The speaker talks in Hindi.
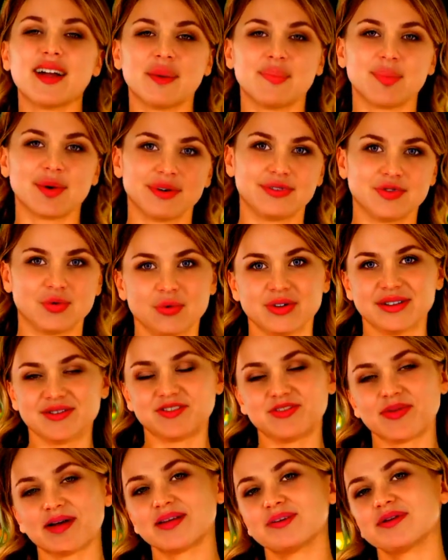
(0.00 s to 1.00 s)
में नंबर दो के
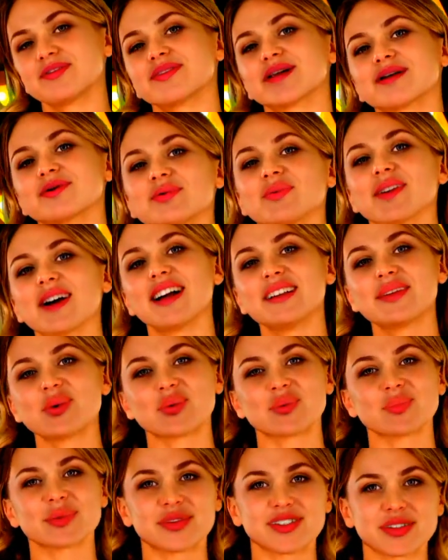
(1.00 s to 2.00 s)
साथ ताल्लुकात
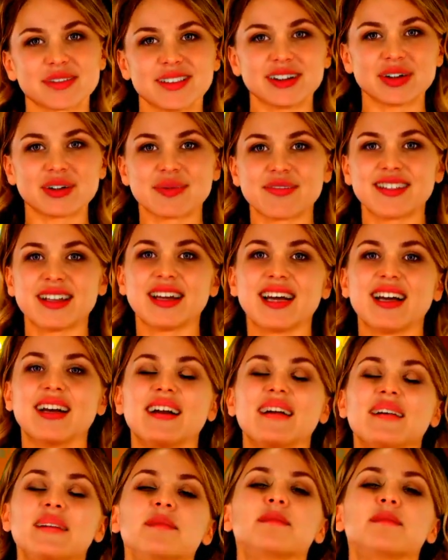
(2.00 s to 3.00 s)
को पसंद करती है